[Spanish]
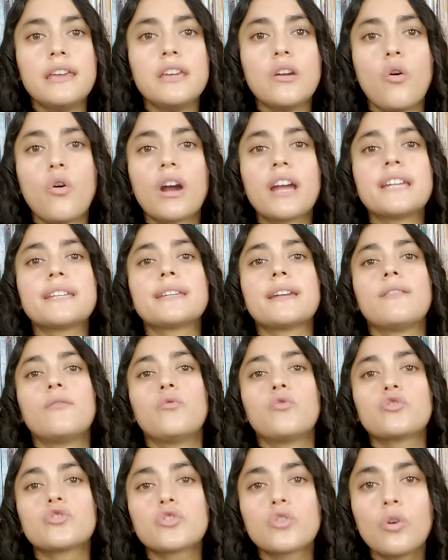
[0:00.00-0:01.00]
y aunque se
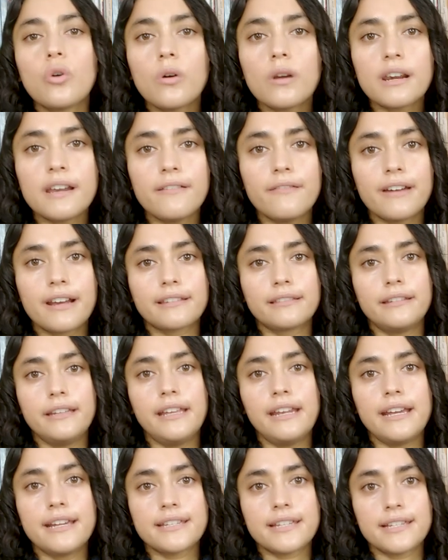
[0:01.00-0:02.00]
buscó
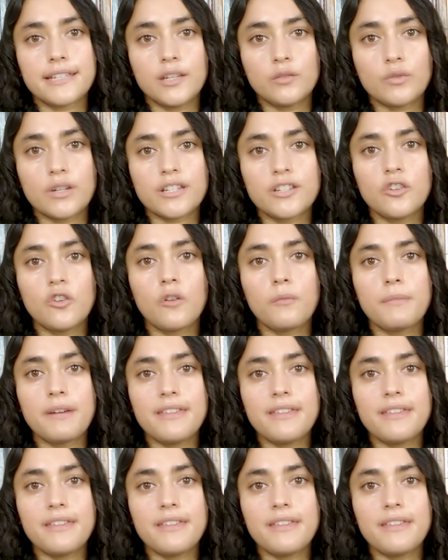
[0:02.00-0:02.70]
revertir esa situación